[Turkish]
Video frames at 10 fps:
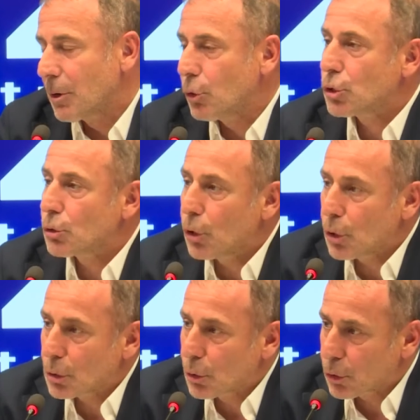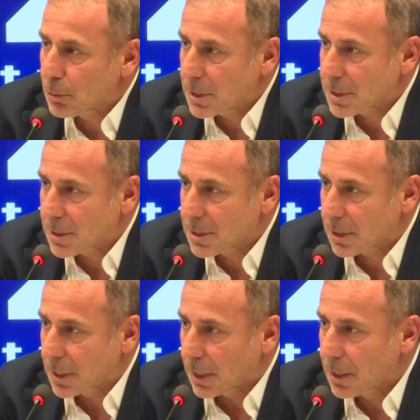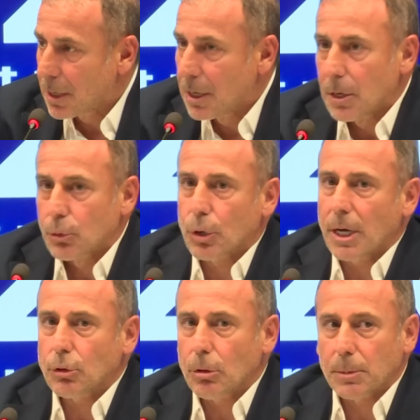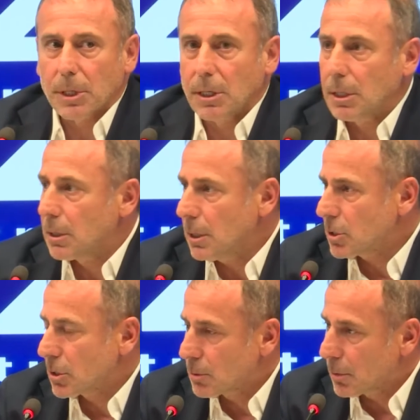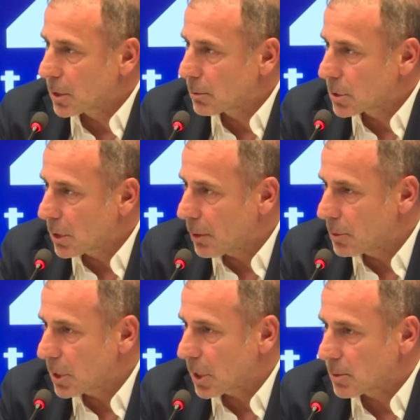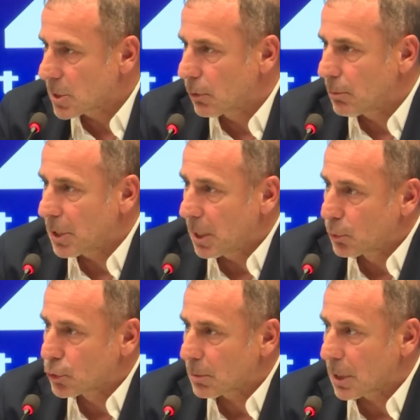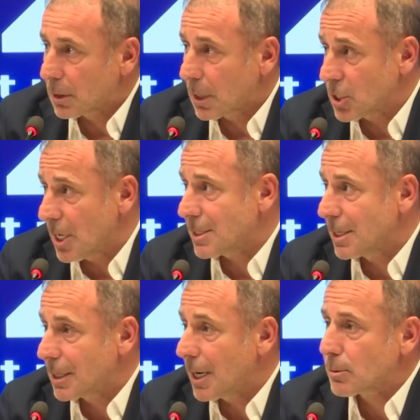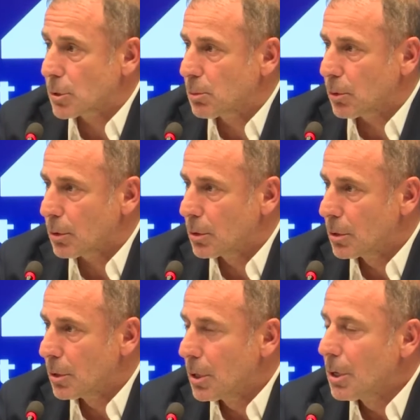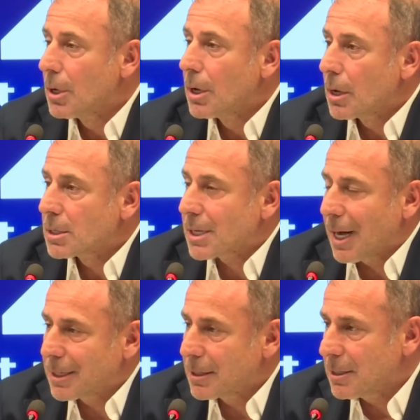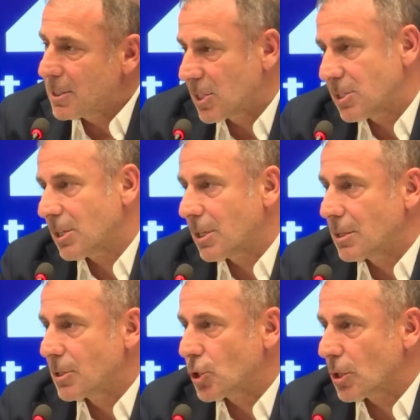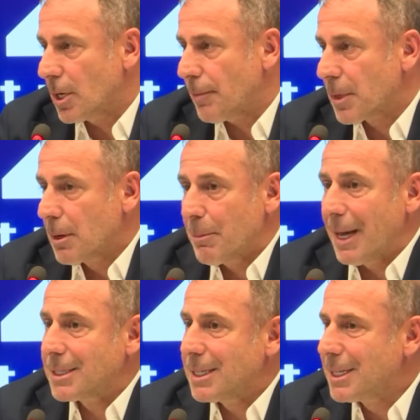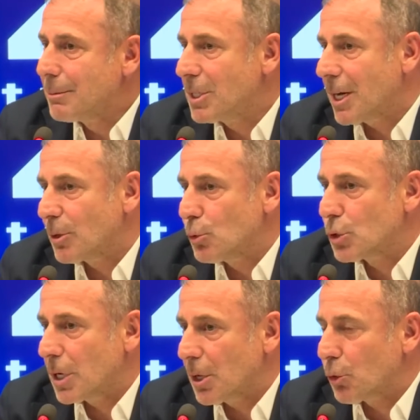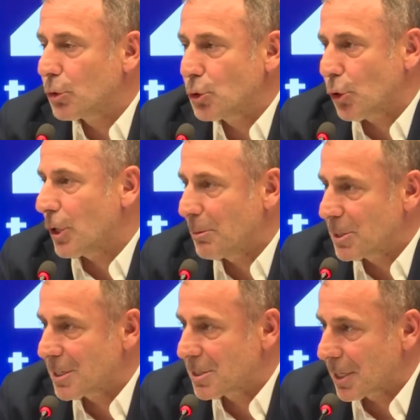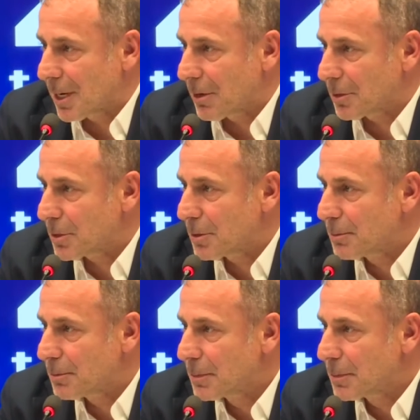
Onun için o doğru bir istatistik değil. Duran topla ilgili de çalışmalarımız devam edecek hem savunmada hem ucumda. Geçen sene Trabzonspor saydığın istatistiklerin dışında belki 20 tane üzerine koyduğu çok önemli istatistikler vardır.